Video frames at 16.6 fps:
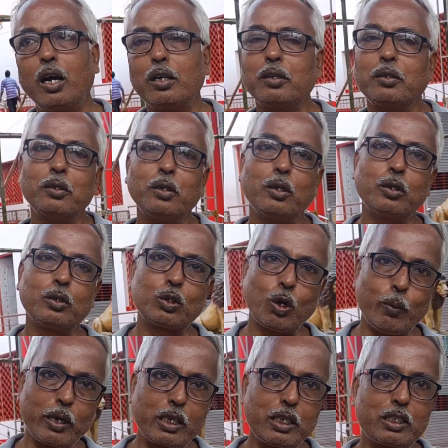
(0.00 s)
আর
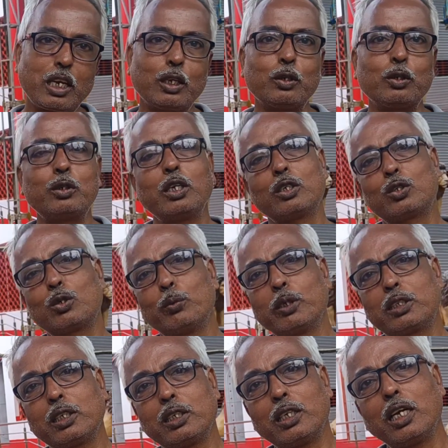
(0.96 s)
সবাইকে শারদীয়
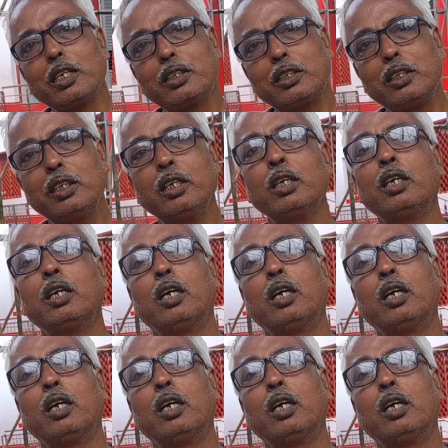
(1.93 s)
শুভেচ্ছা জানাচ্ছি